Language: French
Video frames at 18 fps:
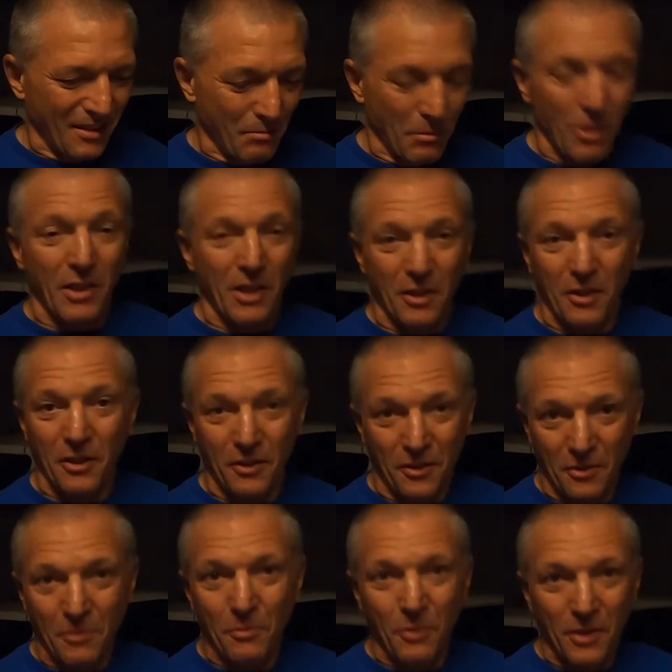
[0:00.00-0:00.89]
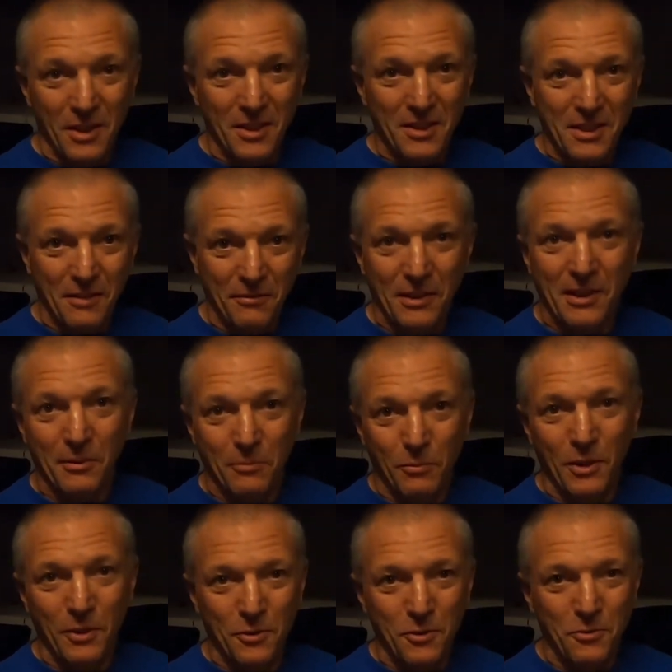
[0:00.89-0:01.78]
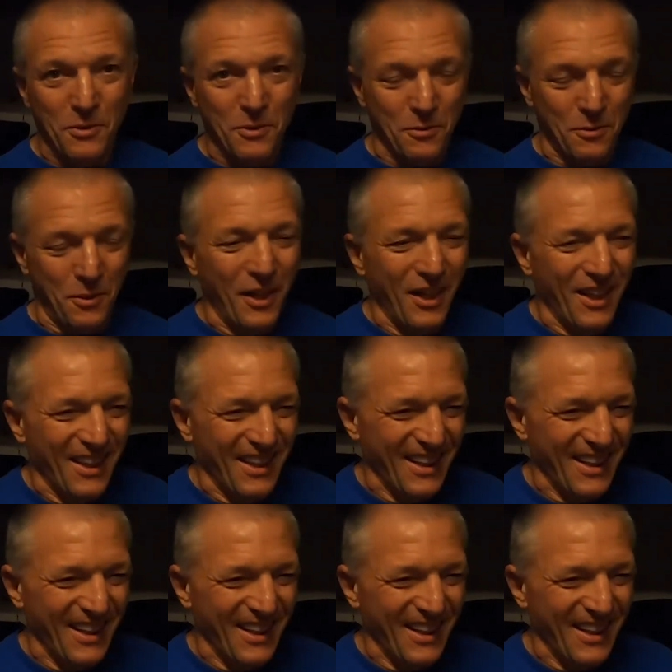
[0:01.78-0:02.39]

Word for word: Bon, alors moi, ça fait quatre mois que je suis dessus.